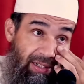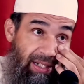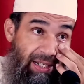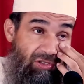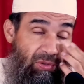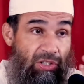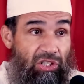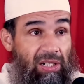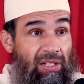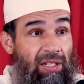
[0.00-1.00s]
لنا الله عز
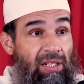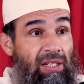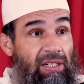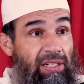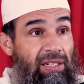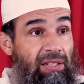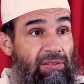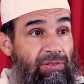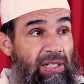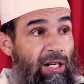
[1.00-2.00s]
وجل
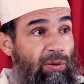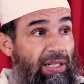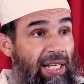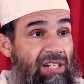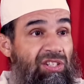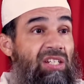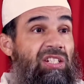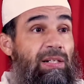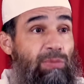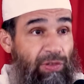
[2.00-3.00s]
يعني فيها واحد
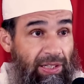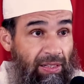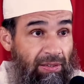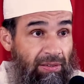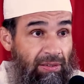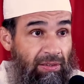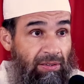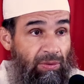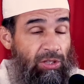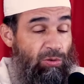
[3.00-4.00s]
الحساسيه مفرطه
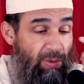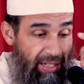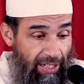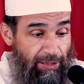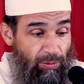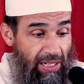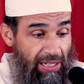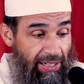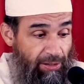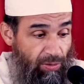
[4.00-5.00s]
وتصور كي غادي تولي
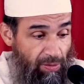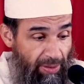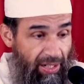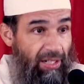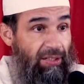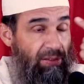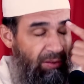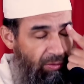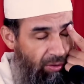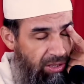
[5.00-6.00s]
هذه العين كل مره
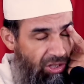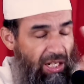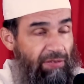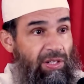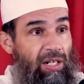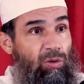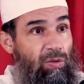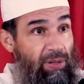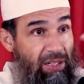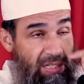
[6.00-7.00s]
تلصق فيها
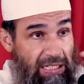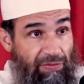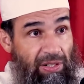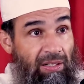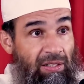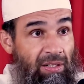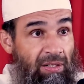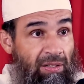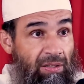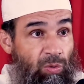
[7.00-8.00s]
كل مره تلصق فيها
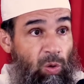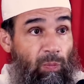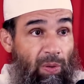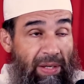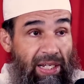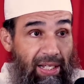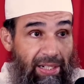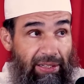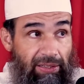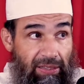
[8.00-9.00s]
وربما
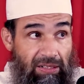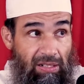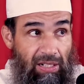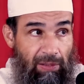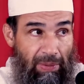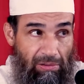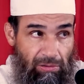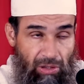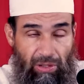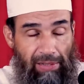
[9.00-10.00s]
يقع يعني تصل اخبار
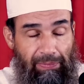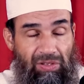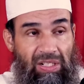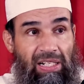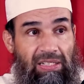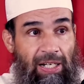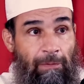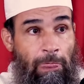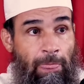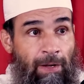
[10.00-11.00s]
والله اعلم
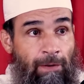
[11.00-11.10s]
بصحتها